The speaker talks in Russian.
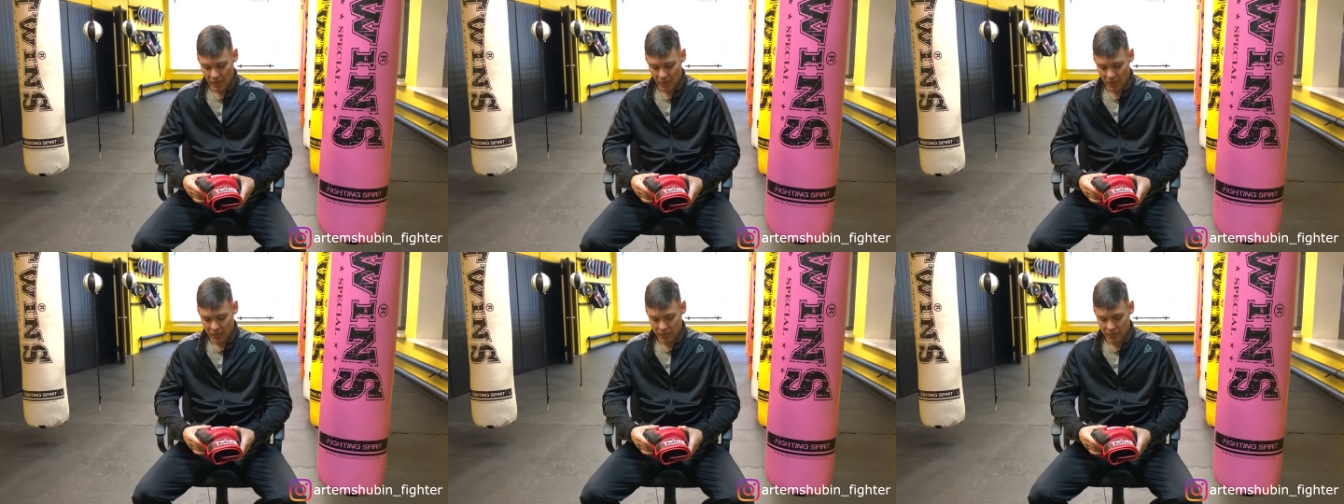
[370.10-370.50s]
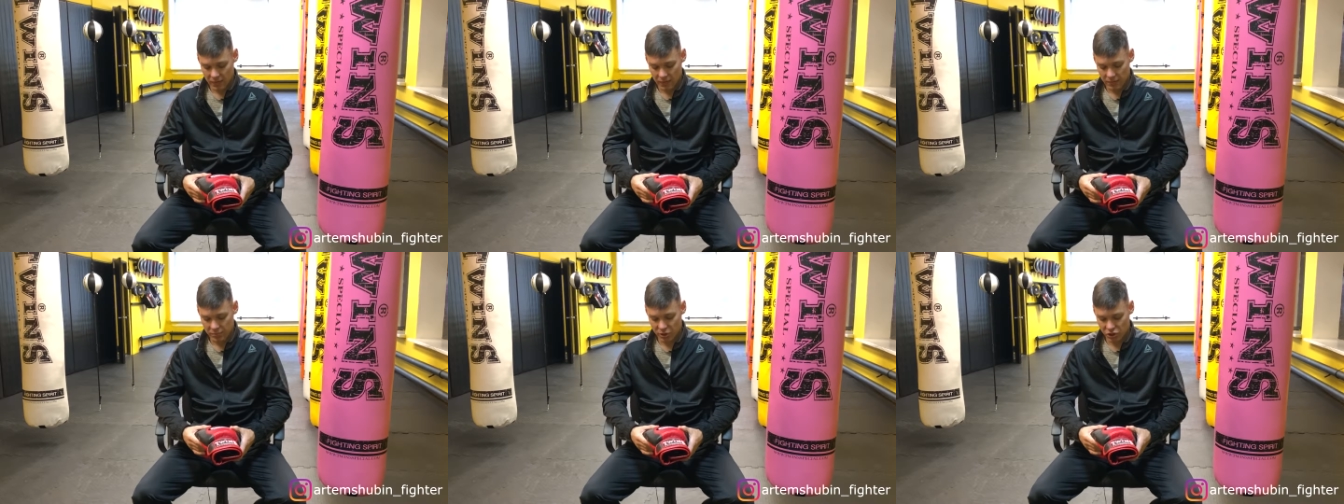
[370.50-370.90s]

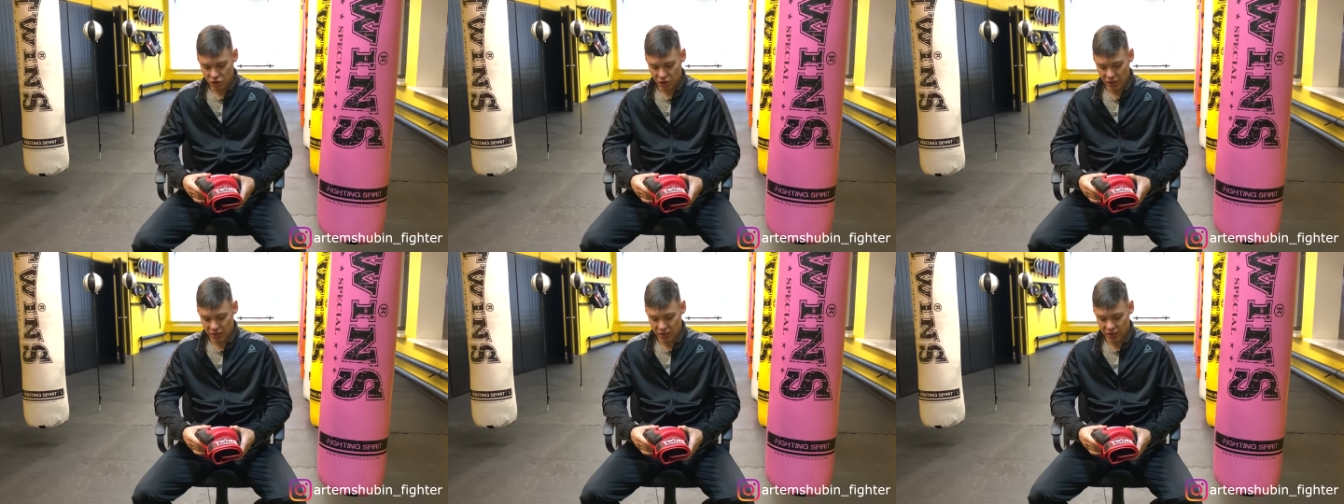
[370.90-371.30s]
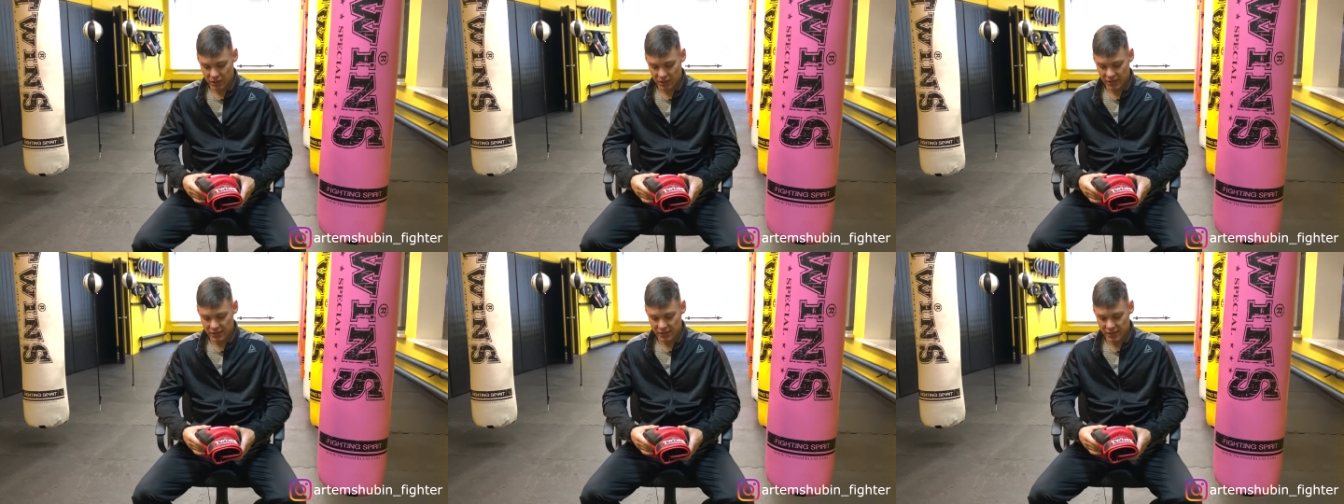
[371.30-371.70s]
э,
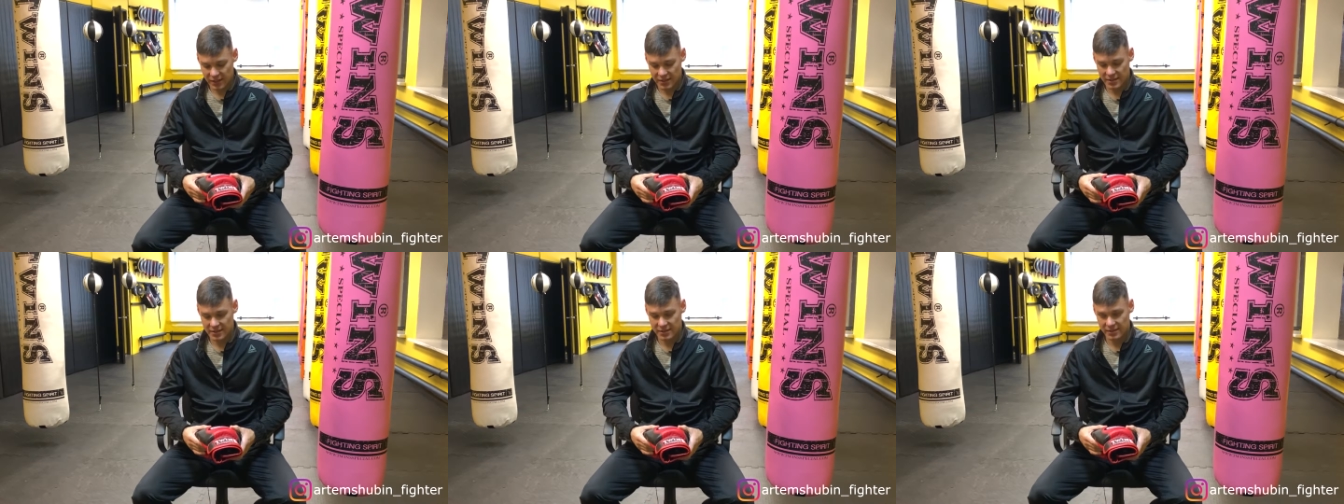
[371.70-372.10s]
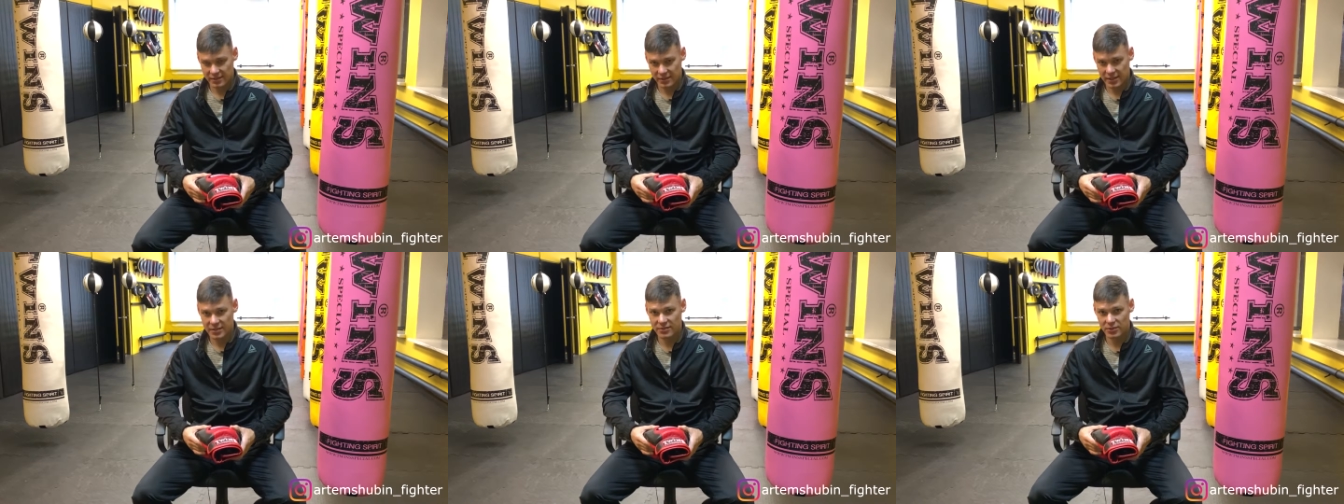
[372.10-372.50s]
перчатка есть,
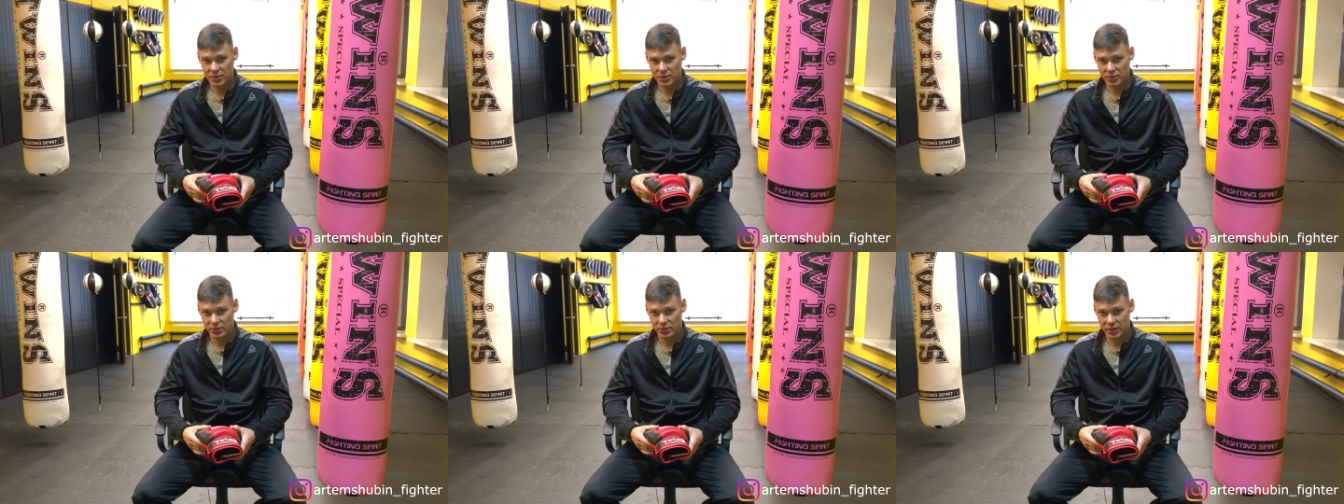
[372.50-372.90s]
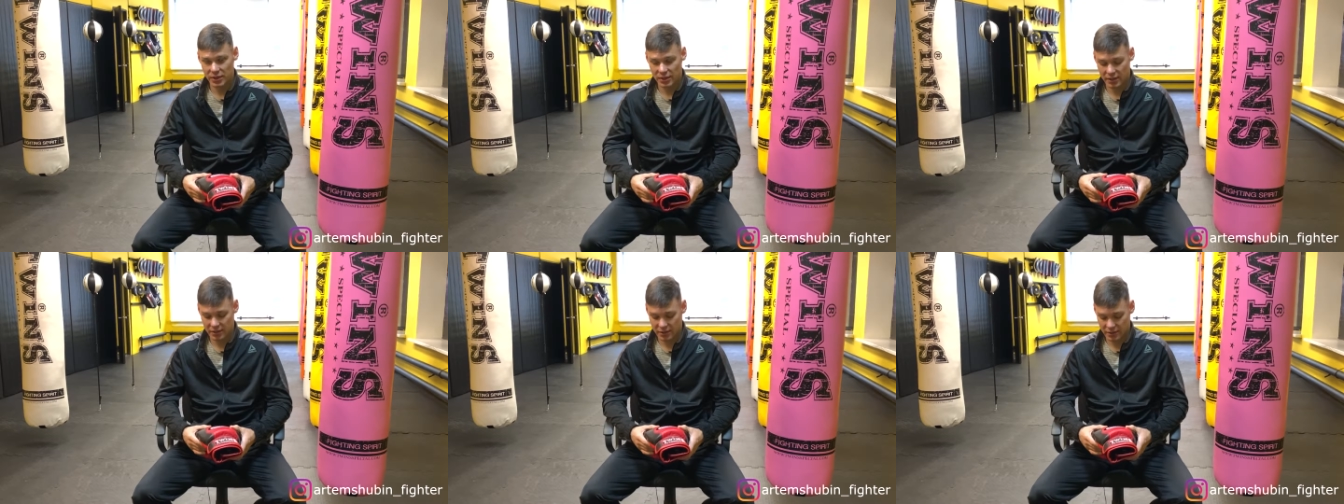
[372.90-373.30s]
есть видео
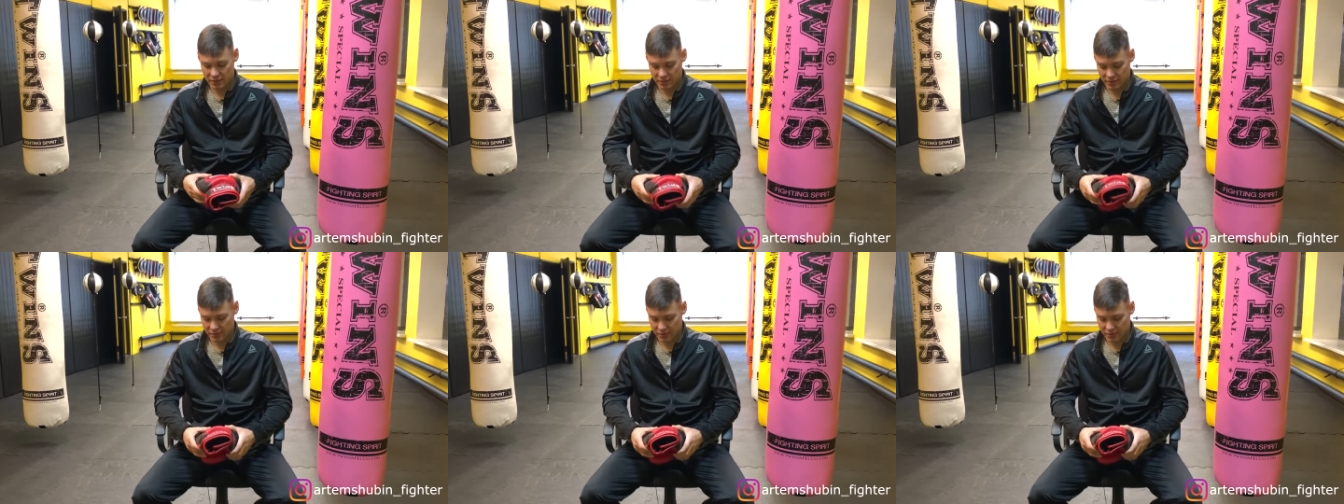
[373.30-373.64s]
на,